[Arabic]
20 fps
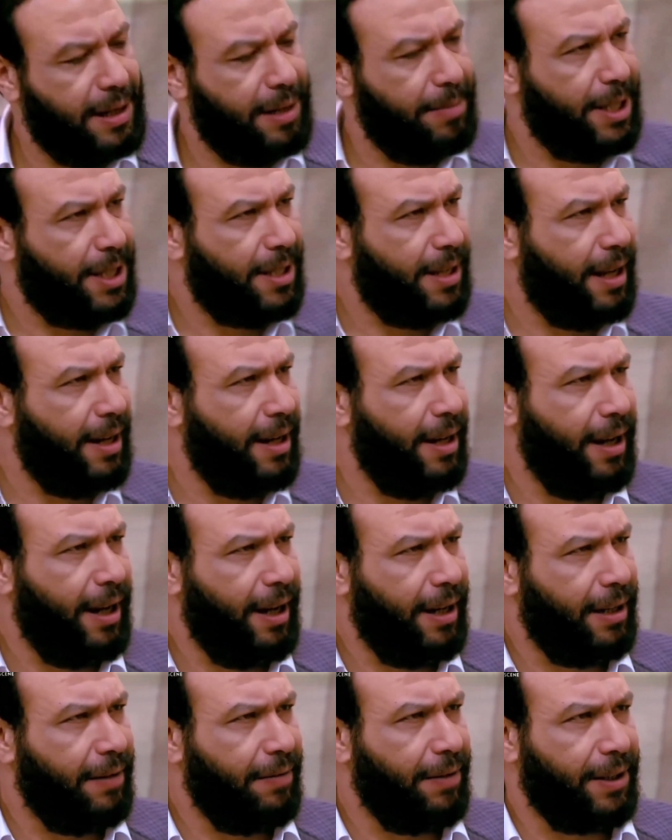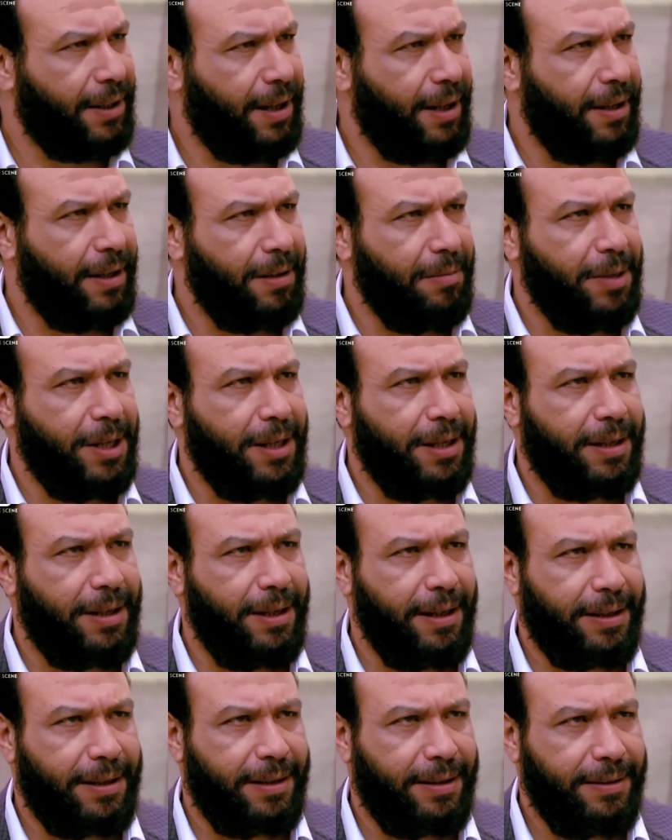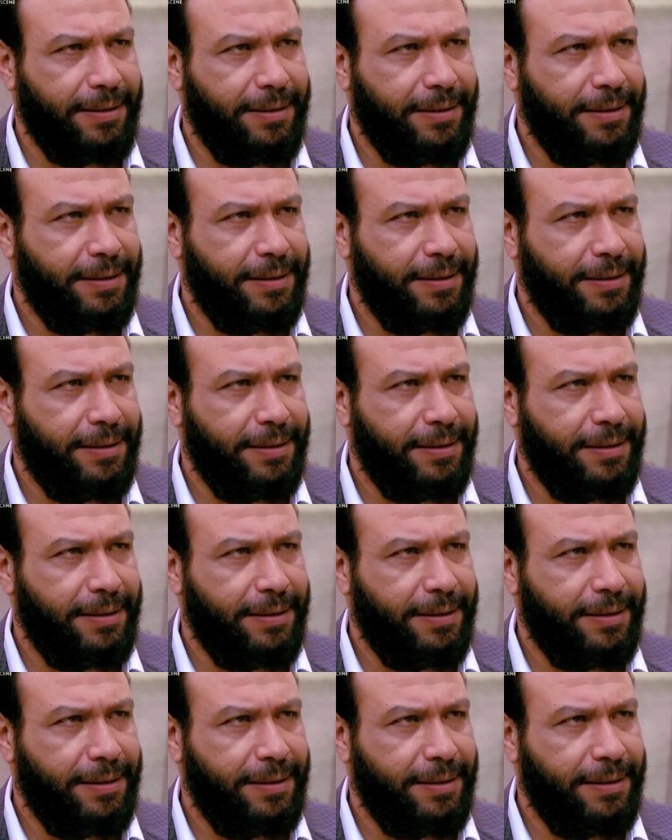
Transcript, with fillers: استنى بس عليا يا حاج فتحي الله يبارك لك